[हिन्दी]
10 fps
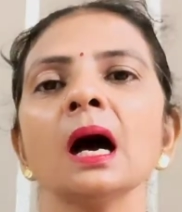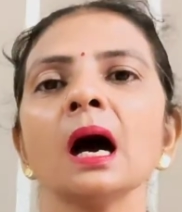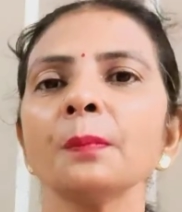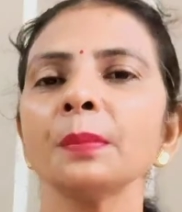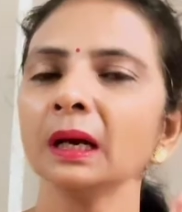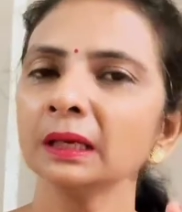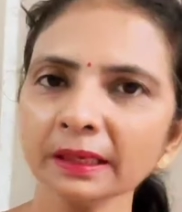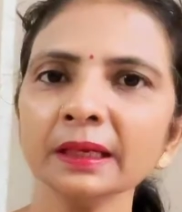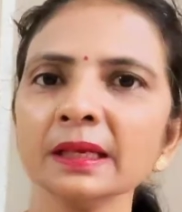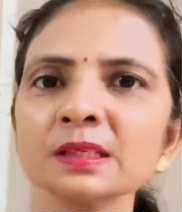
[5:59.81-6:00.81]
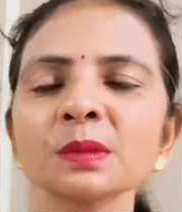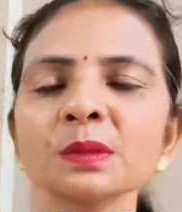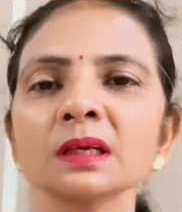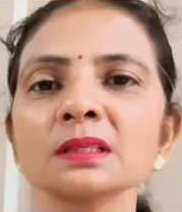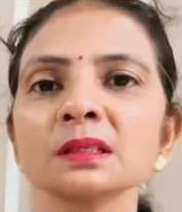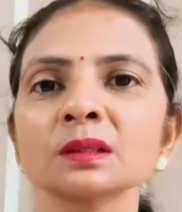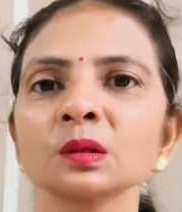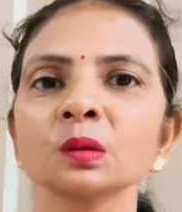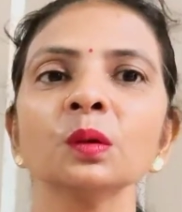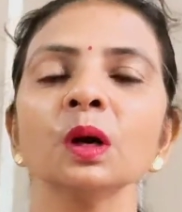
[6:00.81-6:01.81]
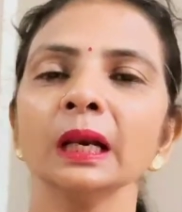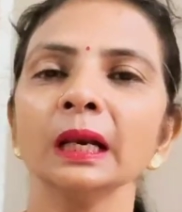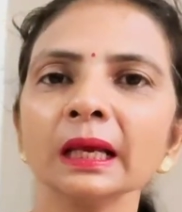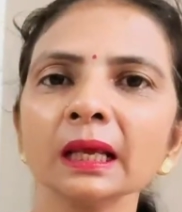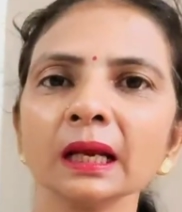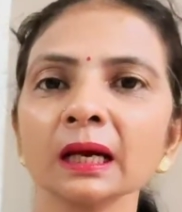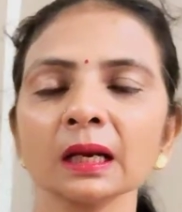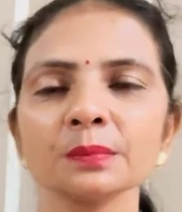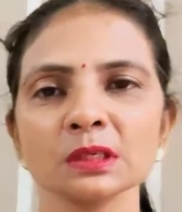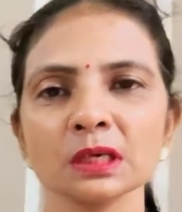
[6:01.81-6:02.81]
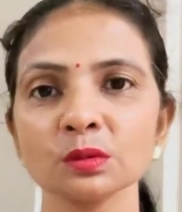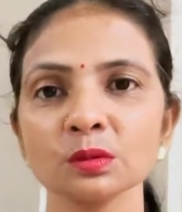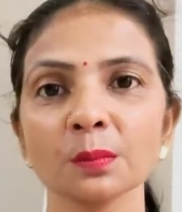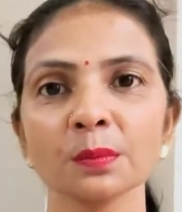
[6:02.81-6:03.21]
आप अल्टरनेट डेज में कर सकते हो लेकिन अगर आप चाहते हो कि आपका